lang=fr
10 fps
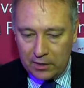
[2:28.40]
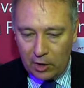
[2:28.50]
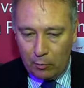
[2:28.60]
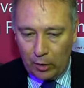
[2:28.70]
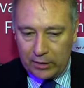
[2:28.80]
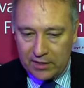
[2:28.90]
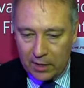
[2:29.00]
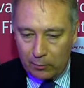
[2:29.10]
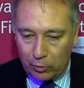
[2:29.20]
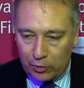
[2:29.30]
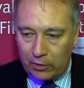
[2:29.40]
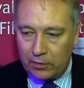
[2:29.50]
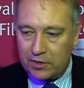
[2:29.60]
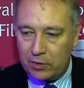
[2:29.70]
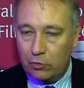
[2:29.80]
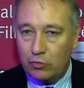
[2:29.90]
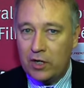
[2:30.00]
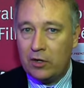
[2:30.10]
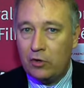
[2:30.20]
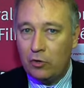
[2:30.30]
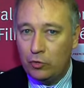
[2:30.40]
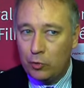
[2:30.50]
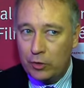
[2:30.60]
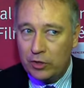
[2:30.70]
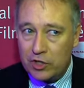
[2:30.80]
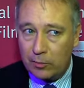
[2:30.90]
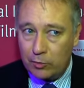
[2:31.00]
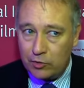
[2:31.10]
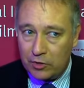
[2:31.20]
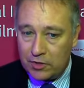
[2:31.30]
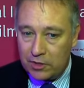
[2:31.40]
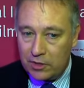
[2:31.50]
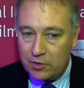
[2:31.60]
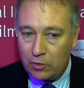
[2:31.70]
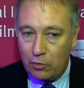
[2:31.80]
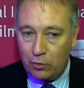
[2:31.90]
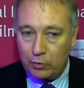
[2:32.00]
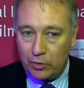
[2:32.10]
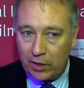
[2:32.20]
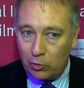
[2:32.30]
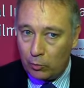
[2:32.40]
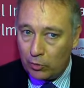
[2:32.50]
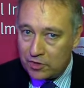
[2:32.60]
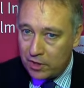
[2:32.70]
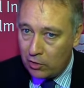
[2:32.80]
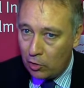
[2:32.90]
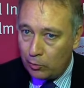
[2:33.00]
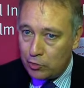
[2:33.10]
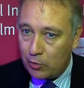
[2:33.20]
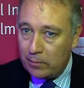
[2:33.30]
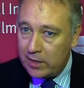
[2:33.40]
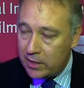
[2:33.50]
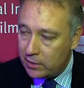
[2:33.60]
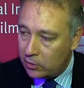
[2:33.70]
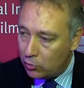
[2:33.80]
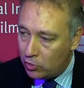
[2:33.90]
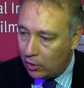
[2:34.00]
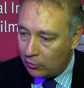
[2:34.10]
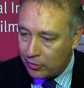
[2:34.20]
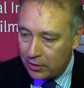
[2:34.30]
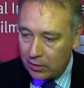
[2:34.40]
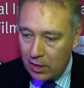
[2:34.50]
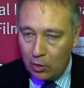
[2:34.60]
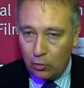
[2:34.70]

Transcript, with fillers: c'est un point très important, c'est que nous accueillons depuis déjà plusieurs éditions de très nombreuses écoles, plusieurs milliers d'étudiants en fait,